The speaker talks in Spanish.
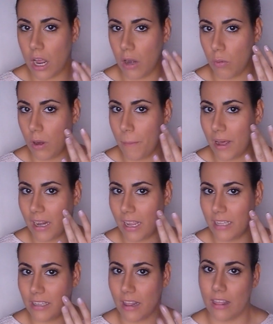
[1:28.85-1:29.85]
algunas
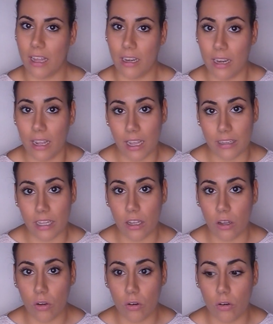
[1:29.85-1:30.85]
marquitas de acné que
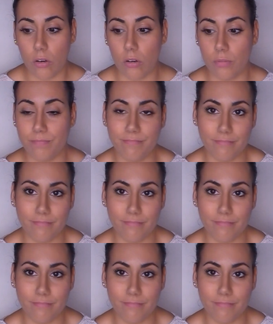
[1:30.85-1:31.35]
tengo